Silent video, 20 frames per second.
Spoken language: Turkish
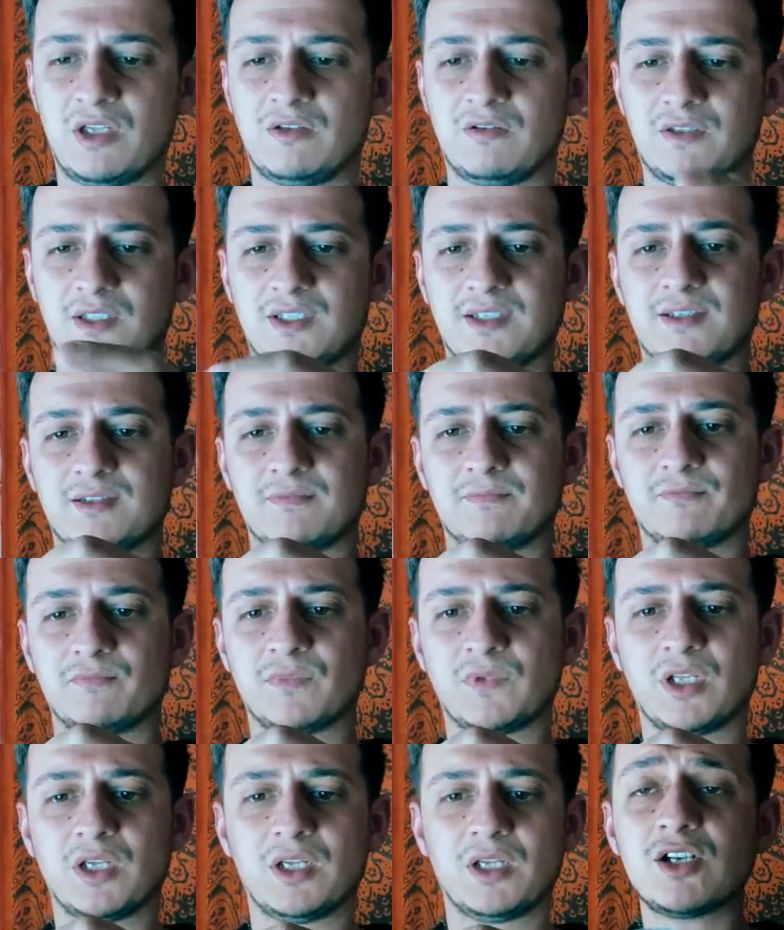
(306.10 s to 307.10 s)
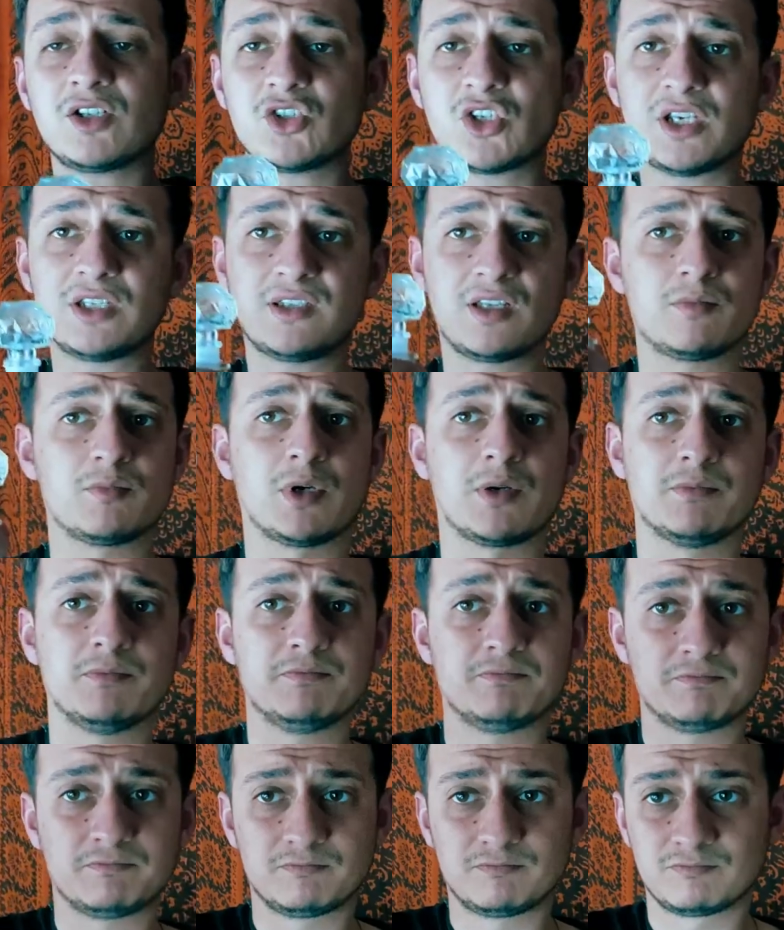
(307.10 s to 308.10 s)
Evet. Her şey tamam.
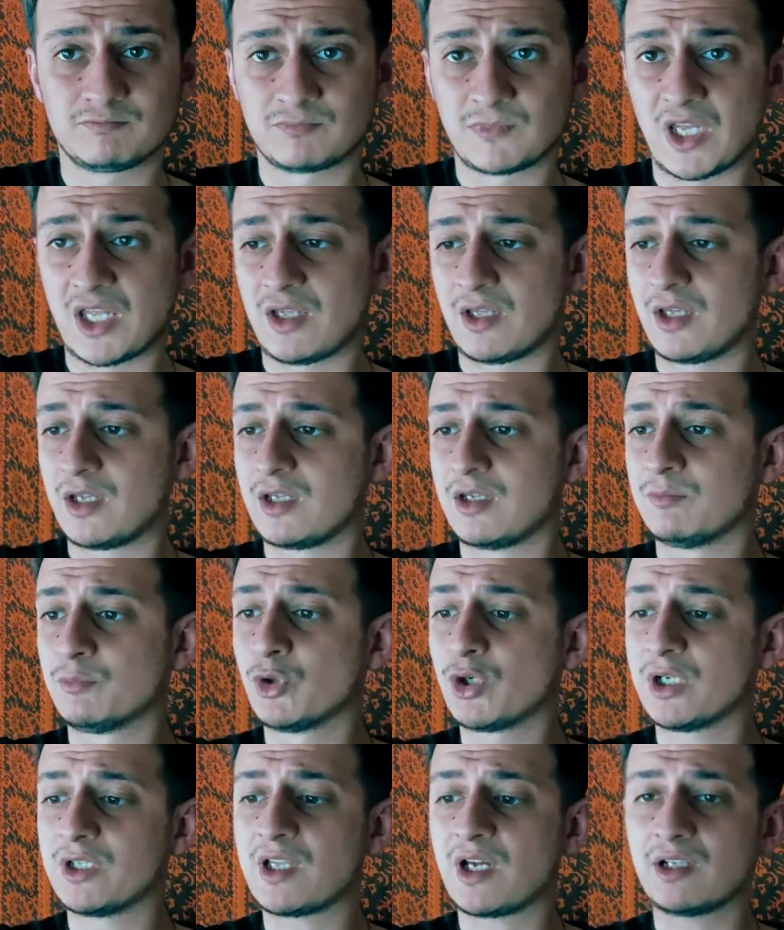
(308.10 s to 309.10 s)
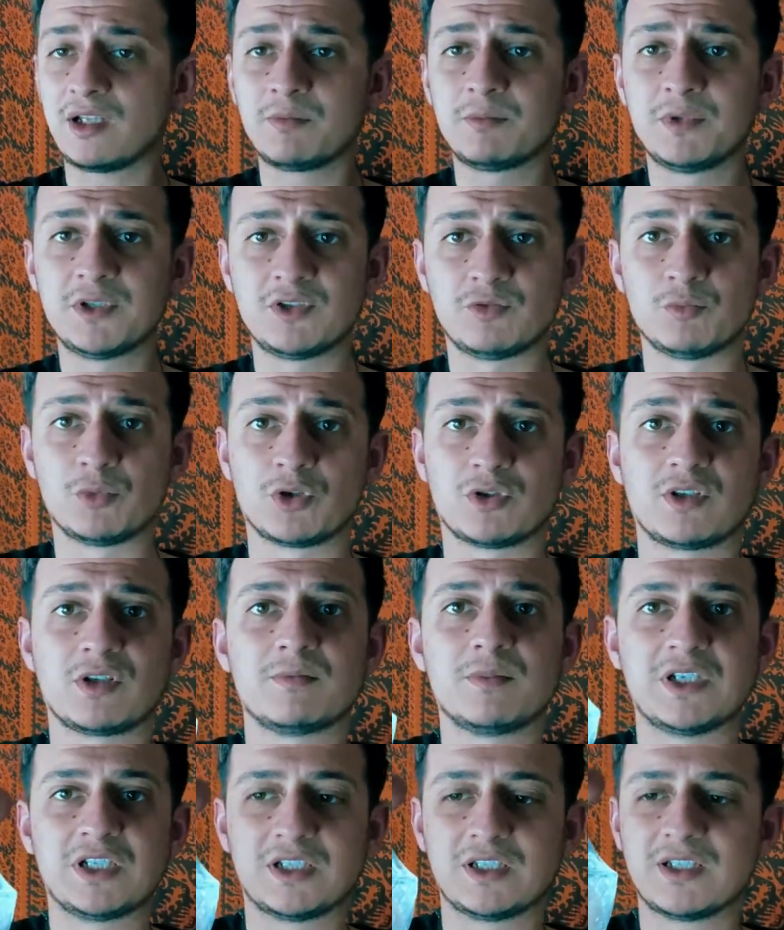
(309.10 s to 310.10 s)
E, bu kadarla bitmiyor
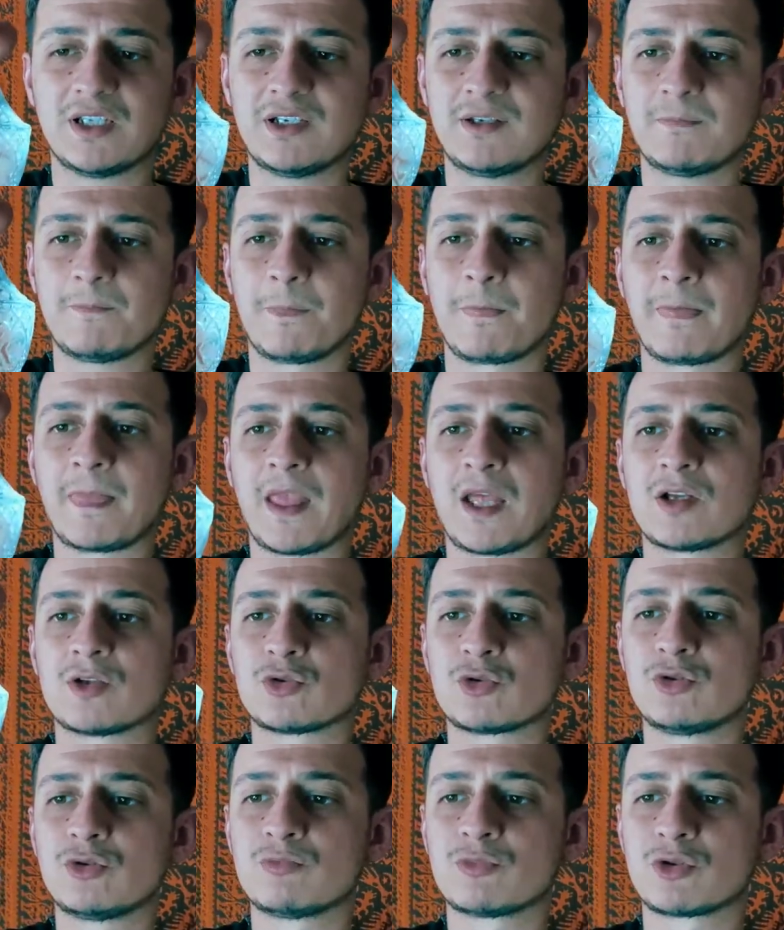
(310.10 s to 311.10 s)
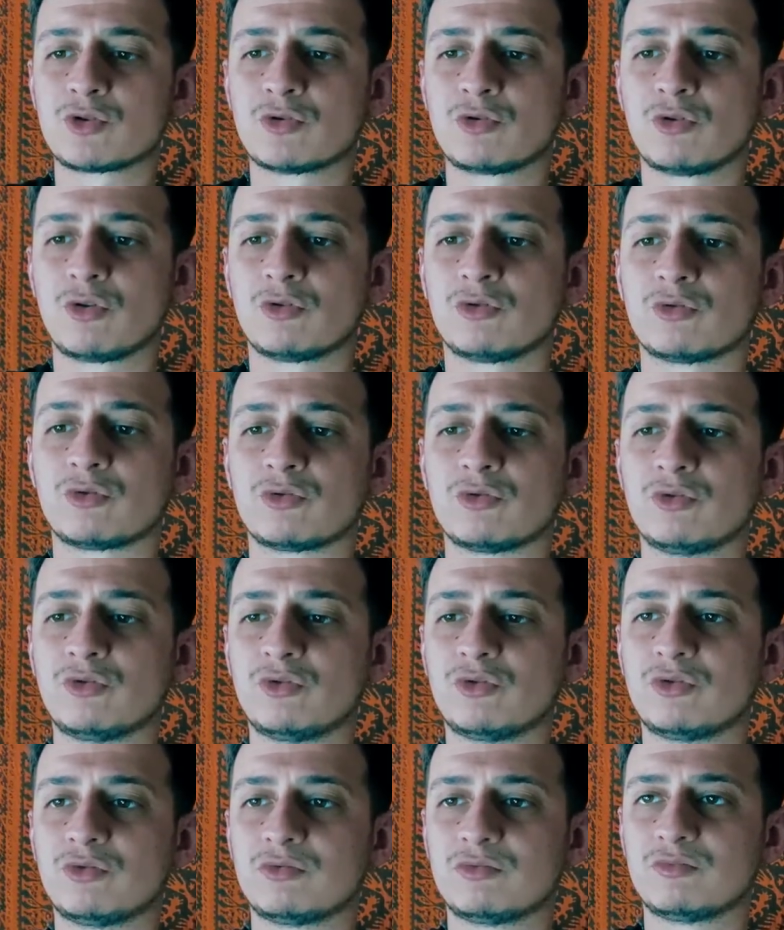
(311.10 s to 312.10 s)
tabii ki de. Suyumuzu
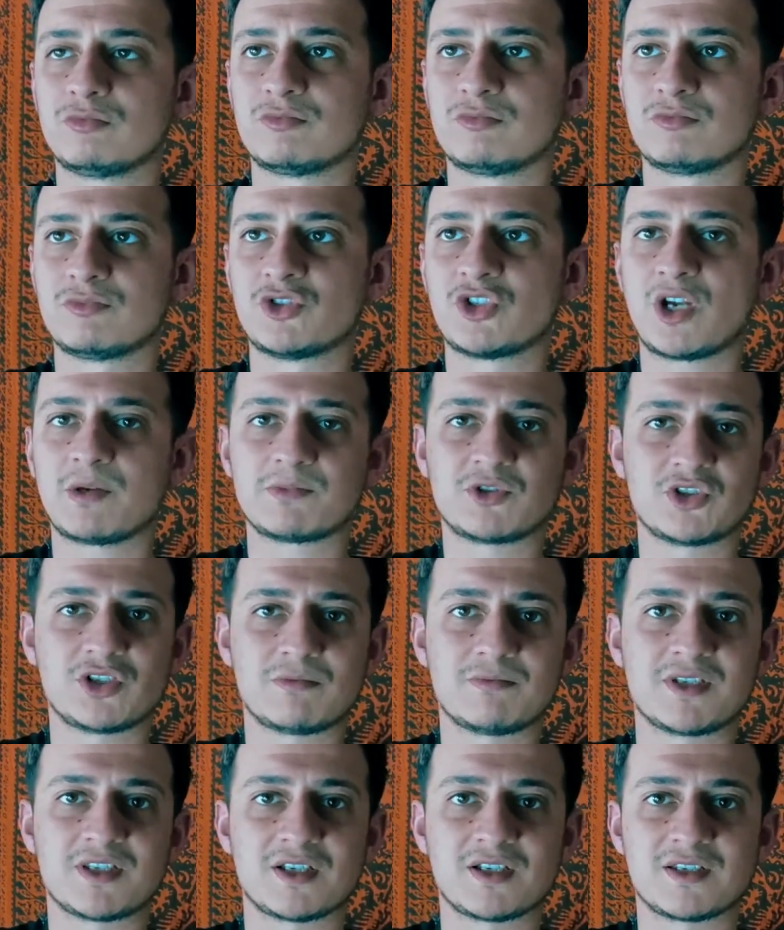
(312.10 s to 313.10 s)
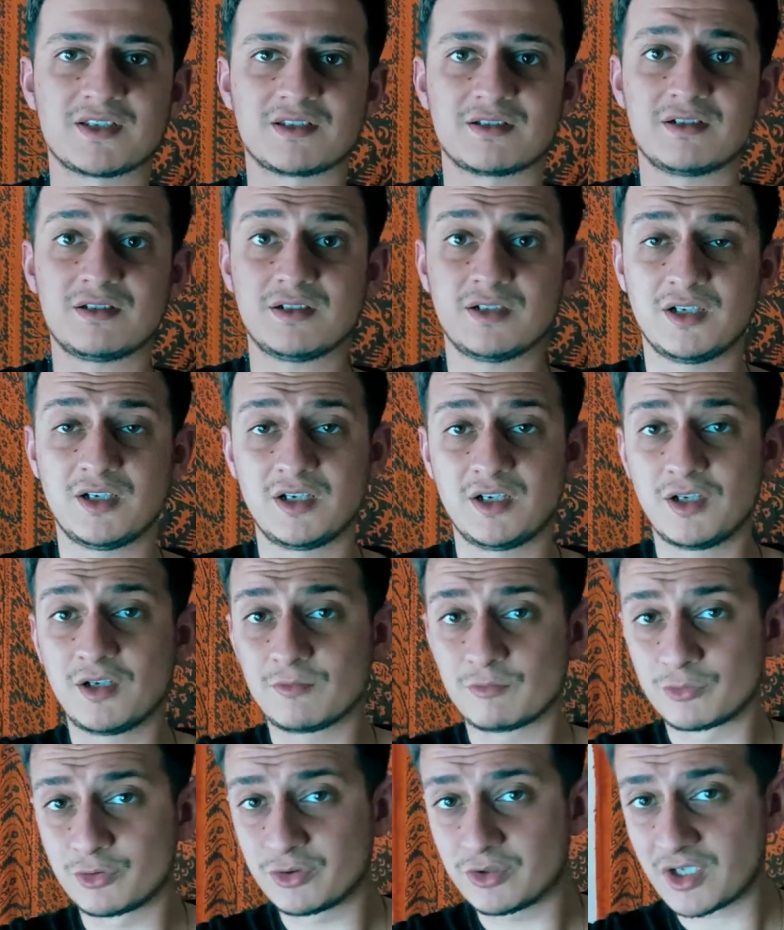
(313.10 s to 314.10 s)
doldurduk. Cam şişemiz hazır.
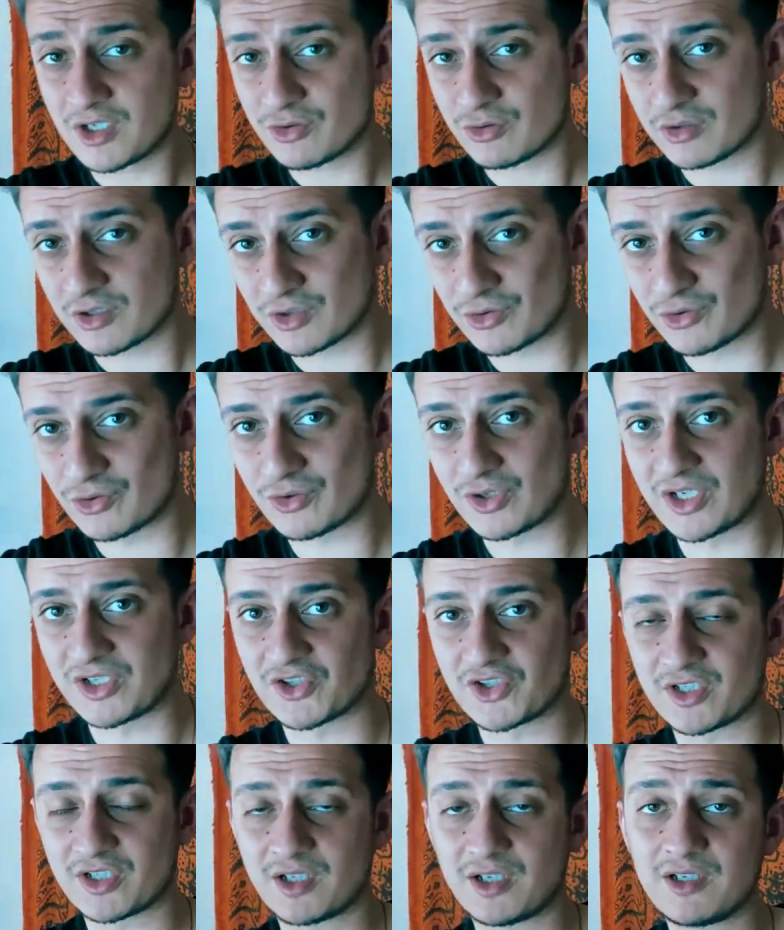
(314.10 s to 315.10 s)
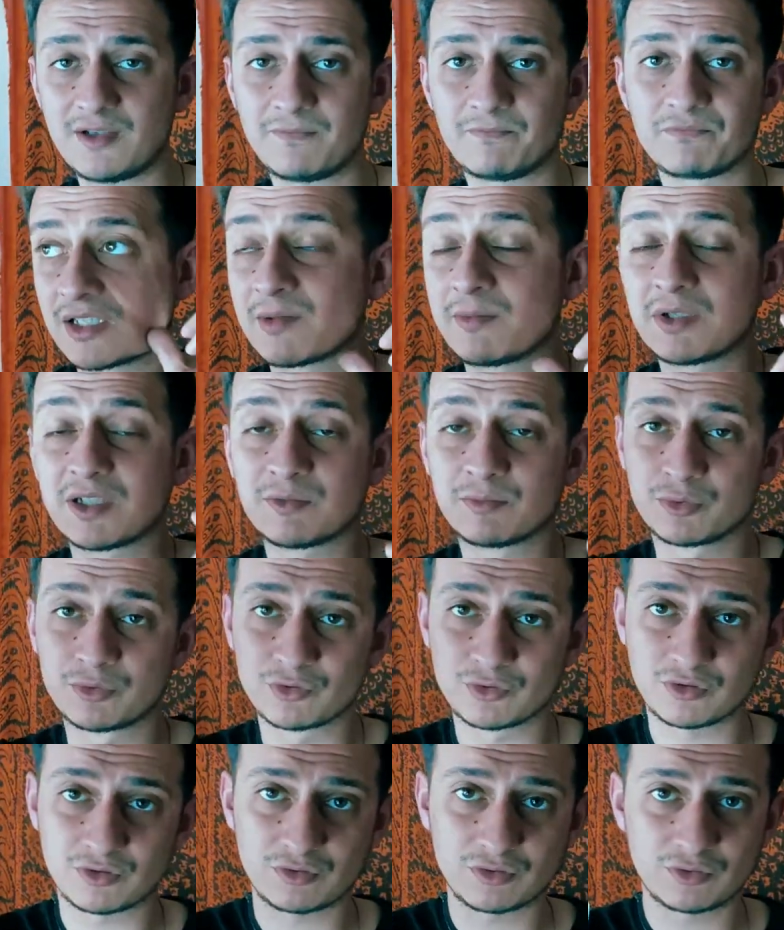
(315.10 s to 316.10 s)
Bundan sonraki süreçte de tabii ki
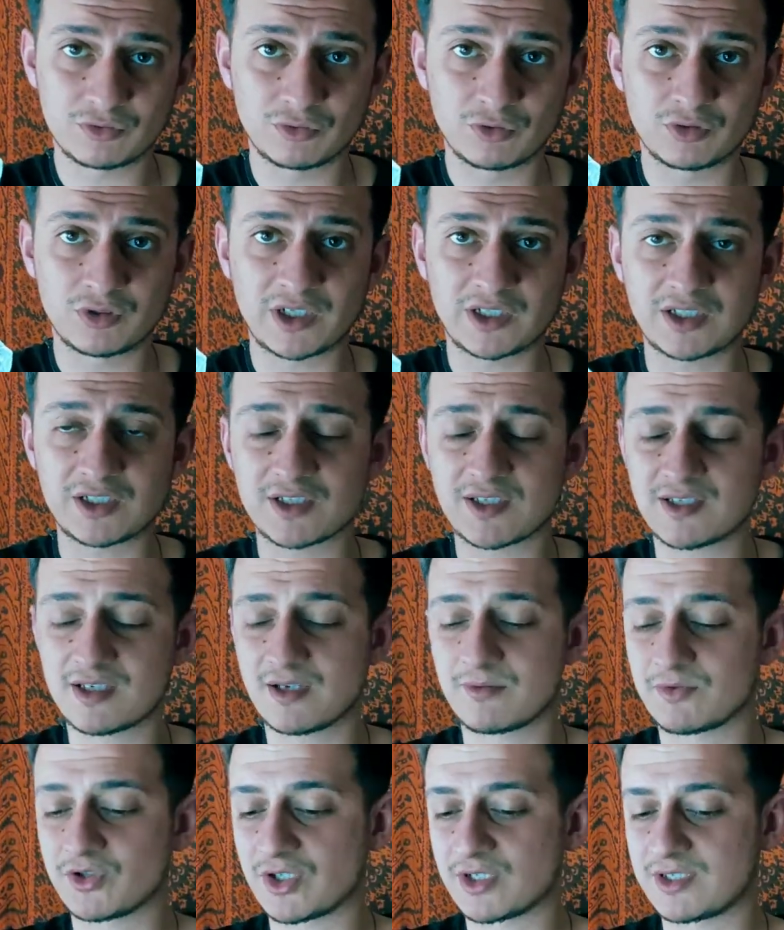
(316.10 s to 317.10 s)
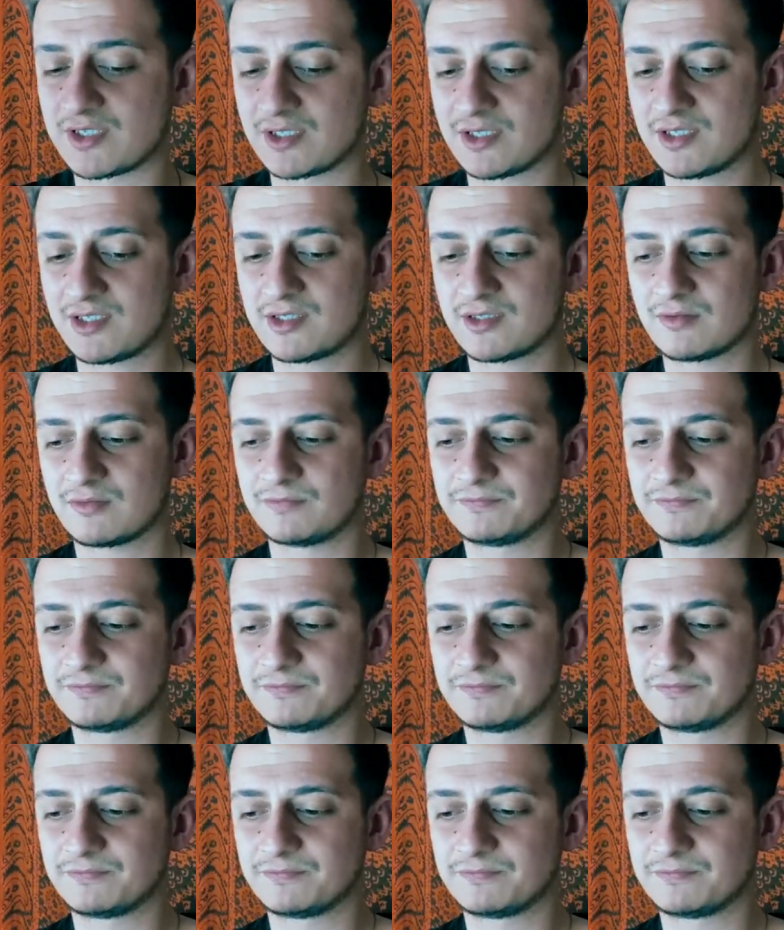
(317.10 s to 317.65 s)
bunu dolunay gecesi yapacaksınız.